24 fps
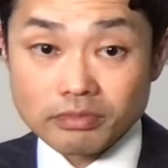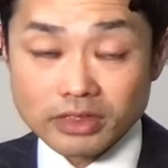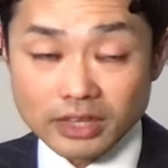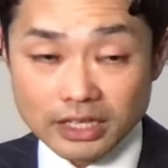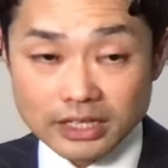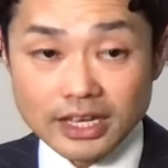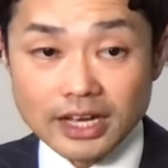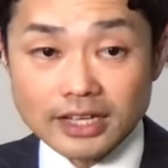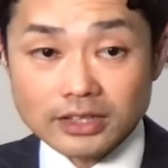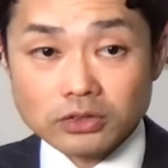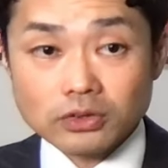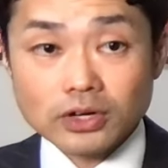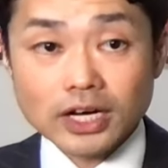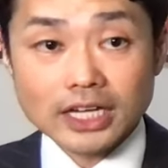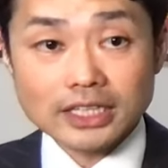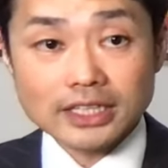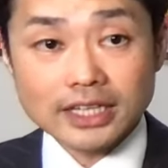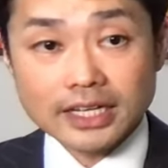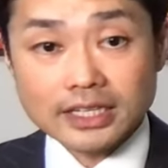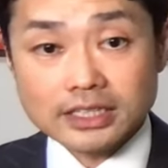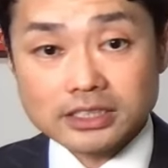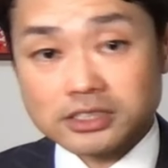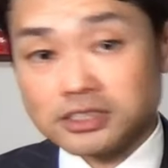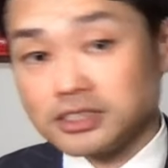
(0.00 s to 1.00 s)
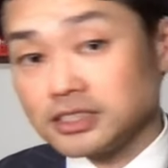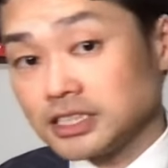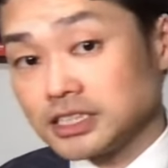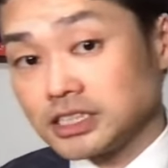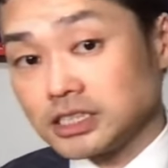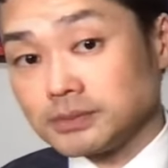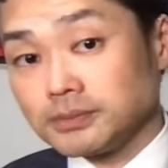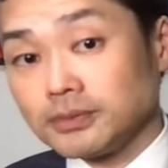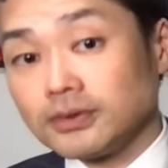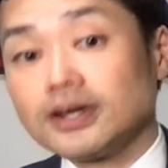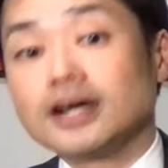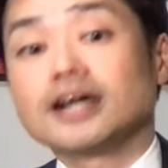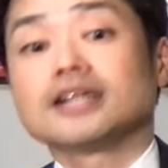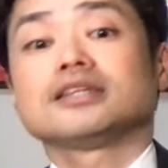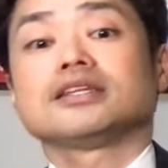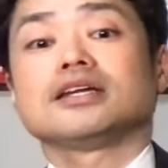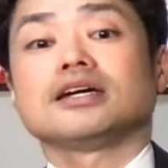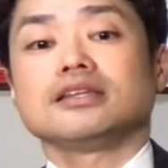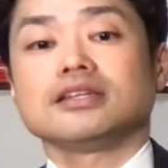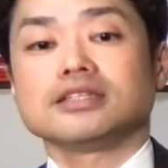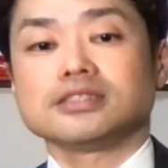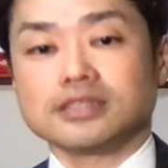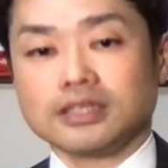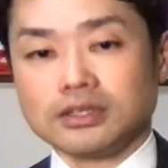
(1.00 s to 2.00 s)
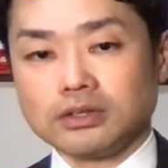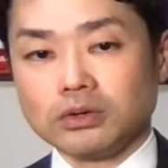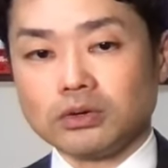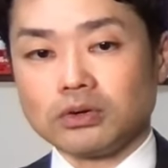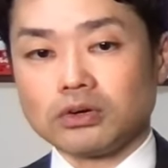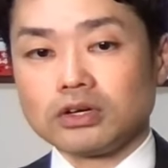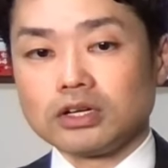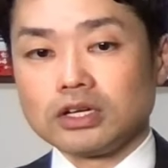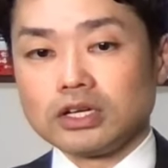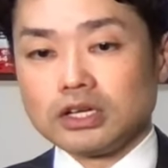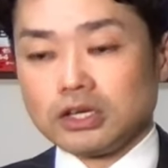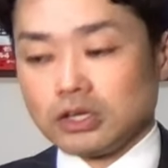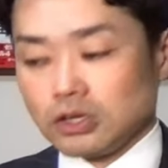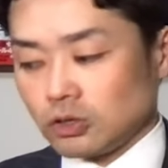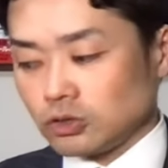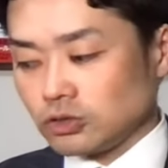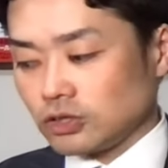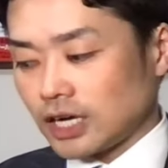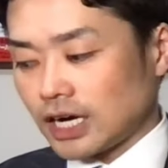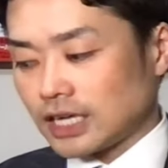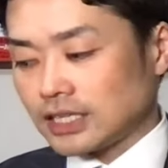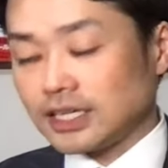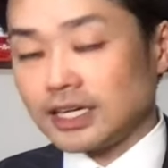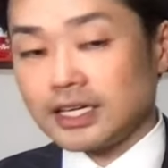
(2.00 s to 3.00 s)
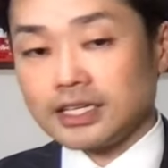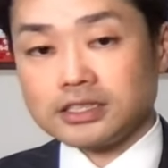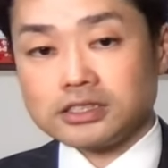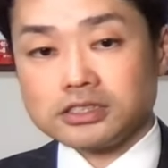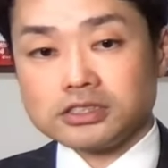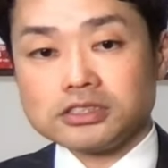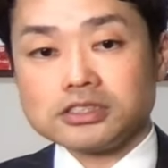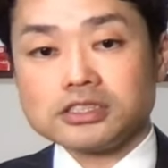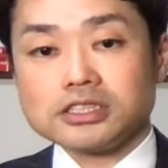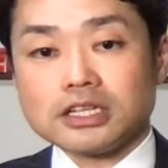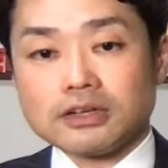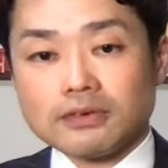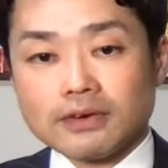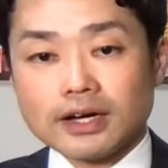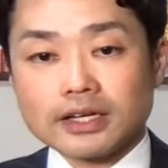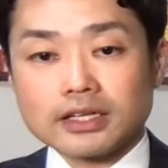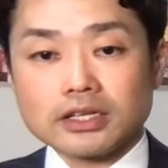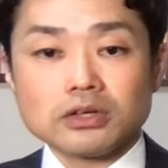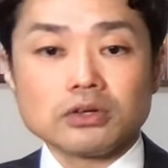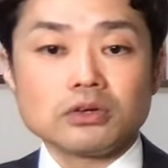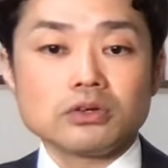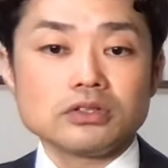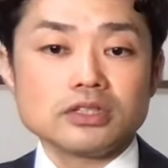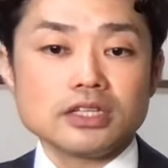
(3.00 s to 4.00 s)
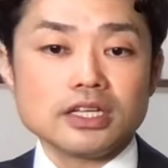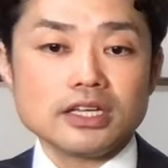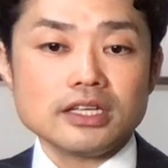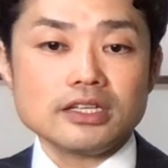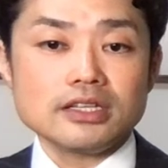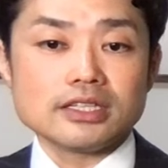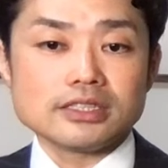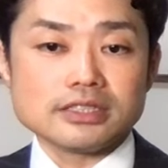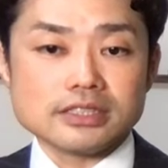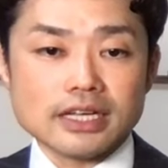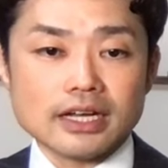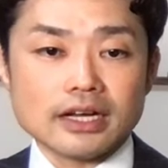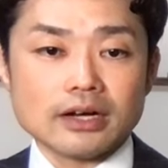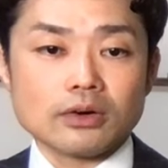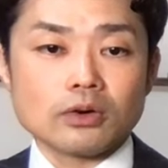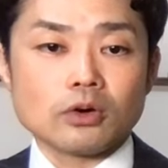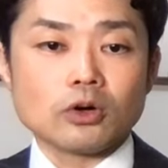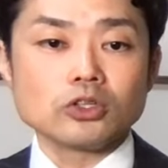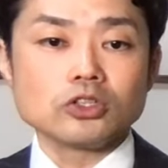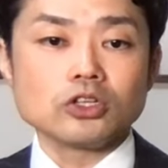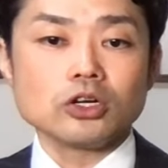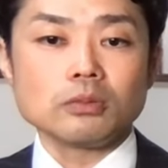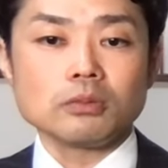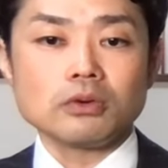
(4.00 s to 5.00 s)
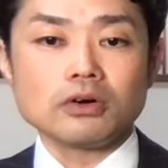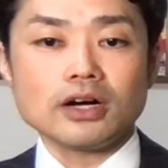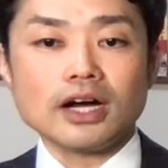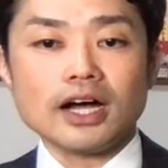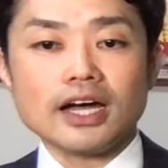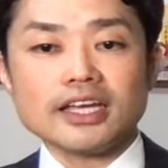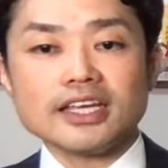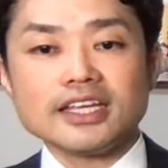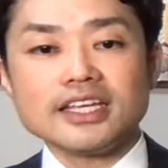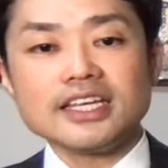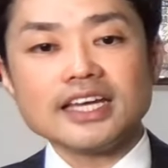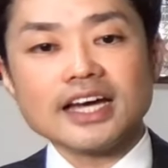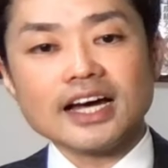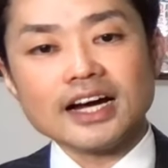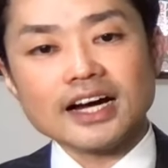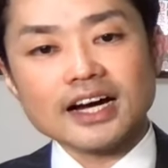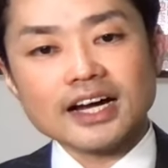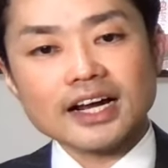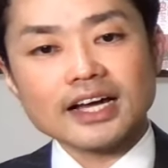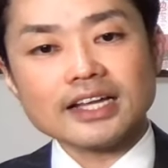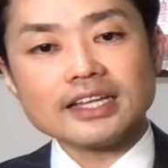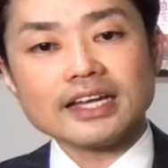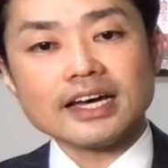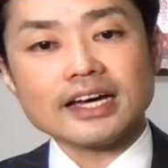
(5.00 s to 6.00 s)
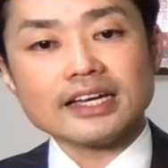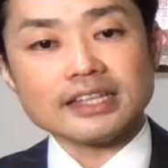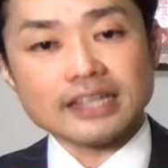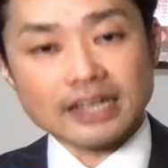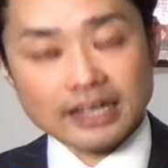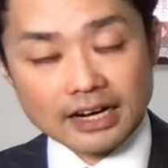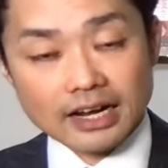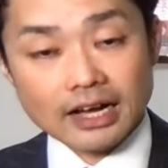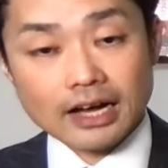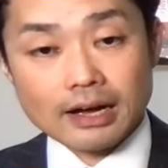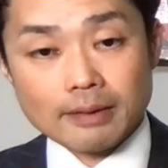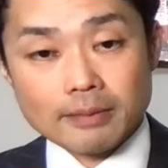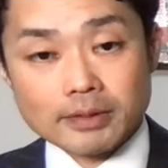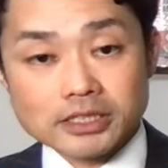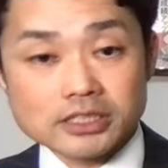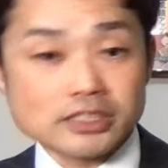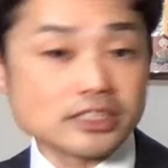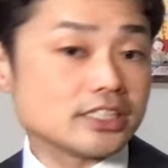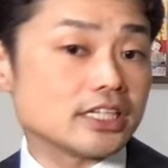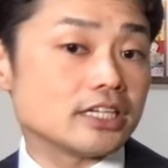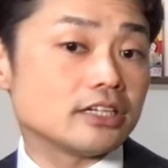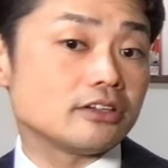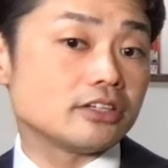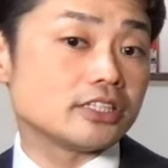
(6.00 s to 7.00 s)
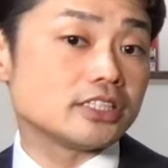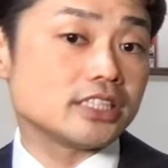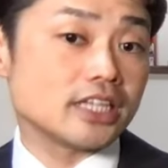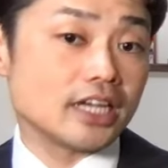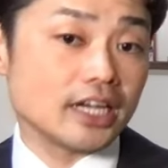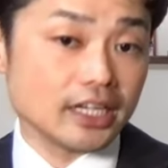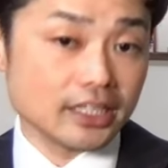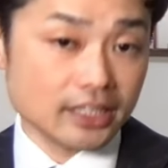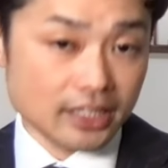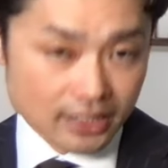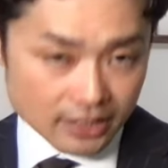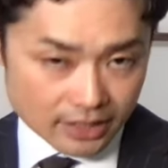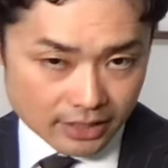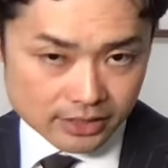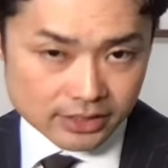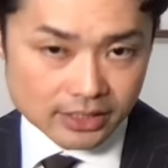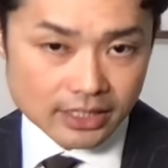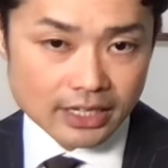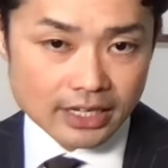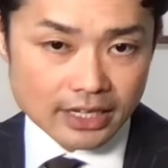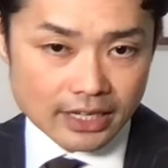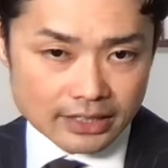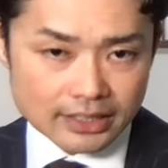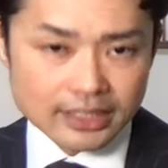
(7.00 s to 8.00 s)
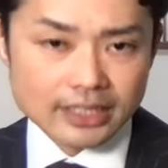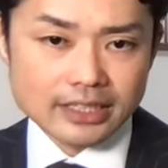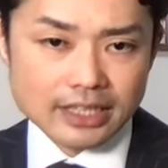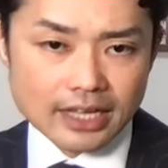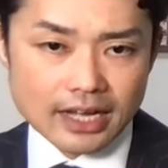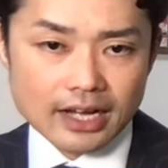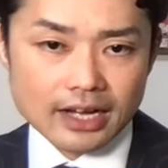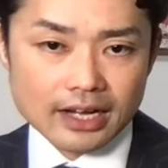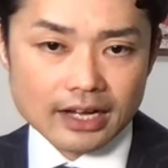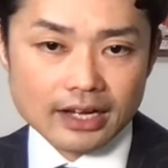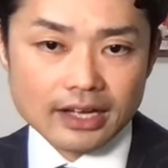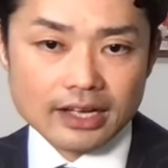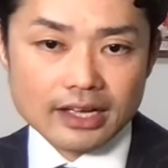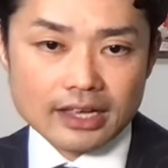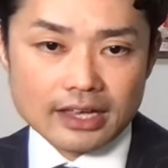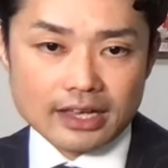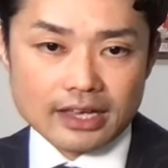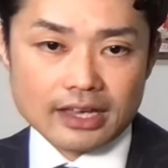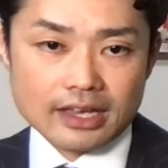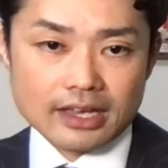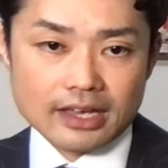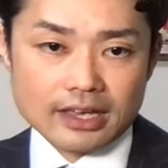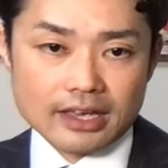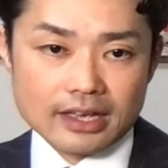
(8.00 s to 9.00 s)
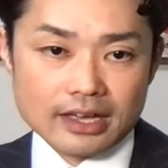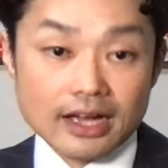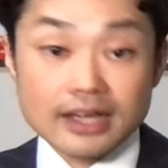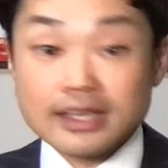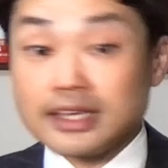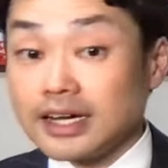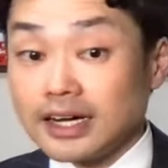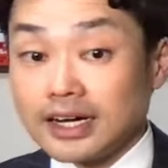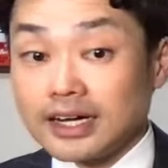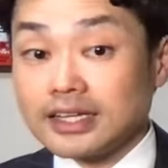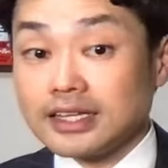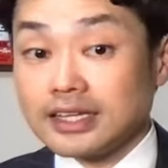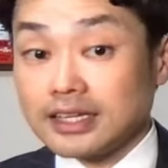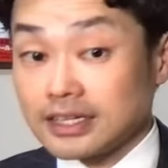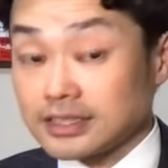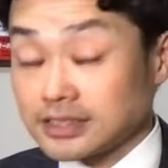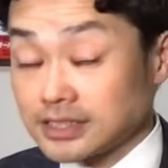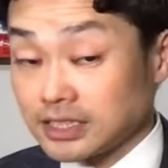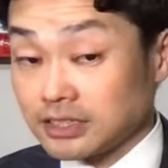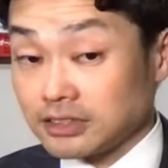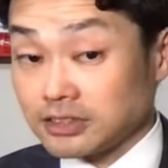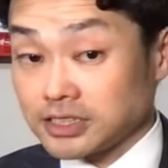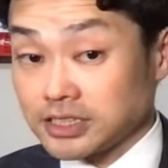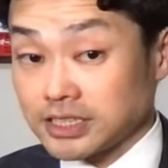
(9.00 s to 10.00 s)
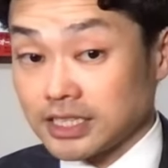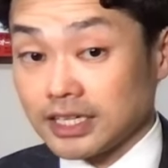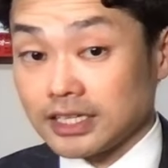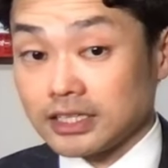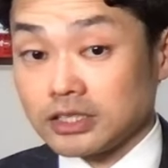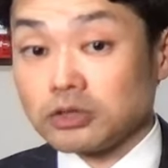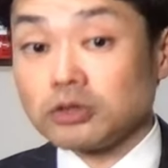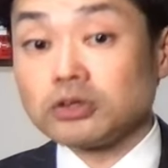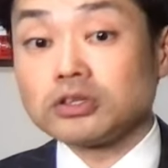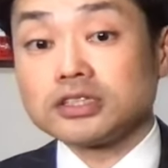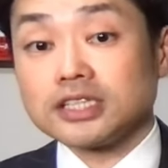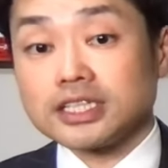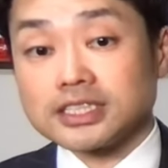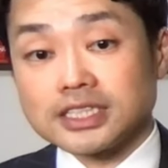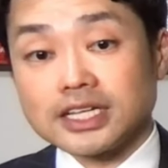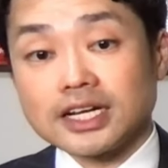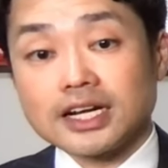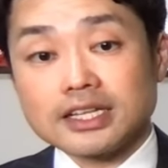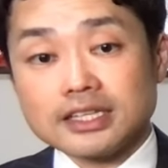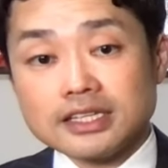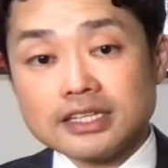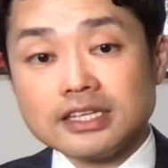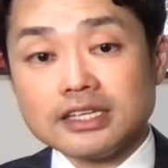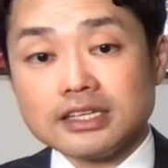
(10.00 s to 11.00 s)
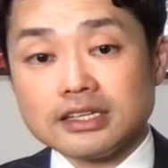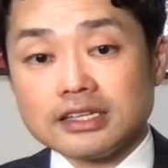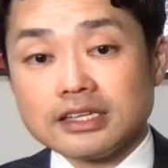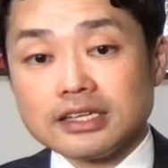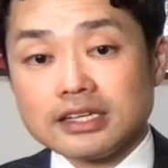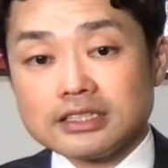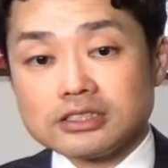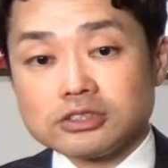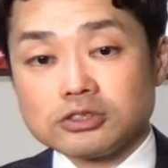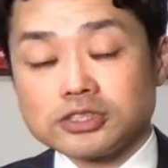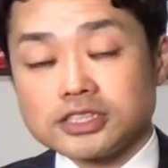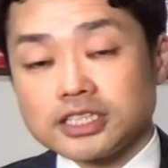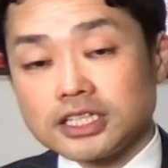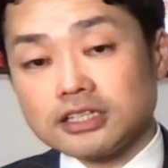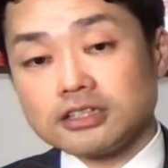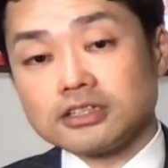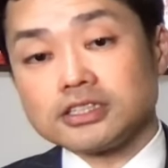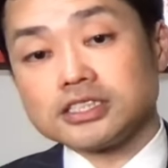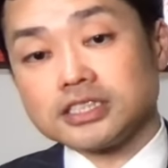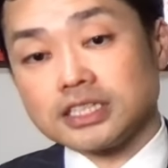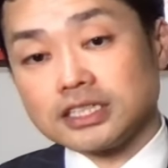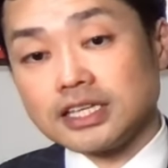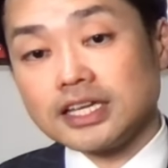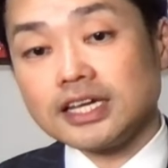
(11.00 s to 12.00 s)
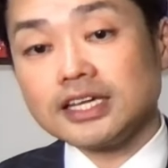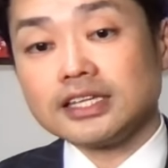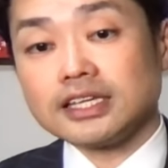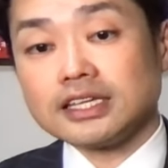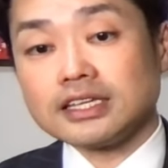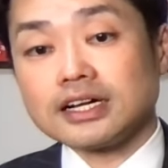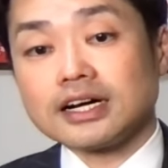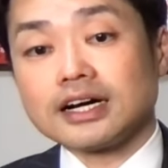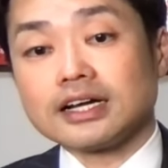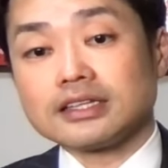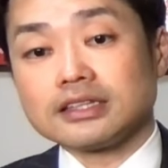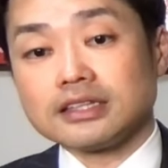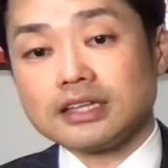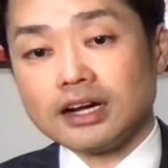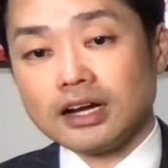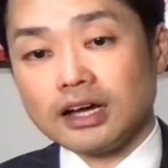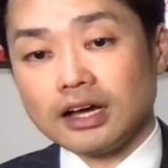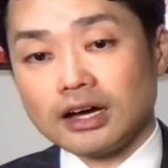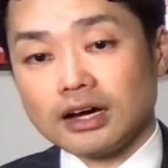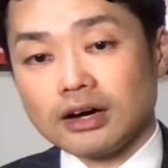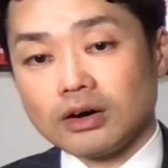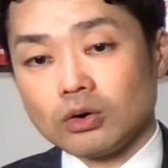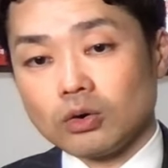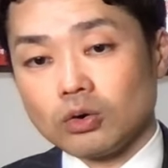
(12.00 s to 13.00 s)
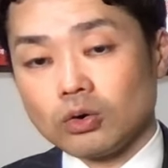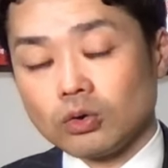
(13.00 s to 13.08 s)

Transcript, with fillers: で、あと課題について質問があったんですけど、この課題については基本的にですね、子供が嫌がらないなら別にチェックしてあげていいです。ただ、えー、嫌がらないならチェックしてあげておくて、さらに、それチェックしてできてなかったら、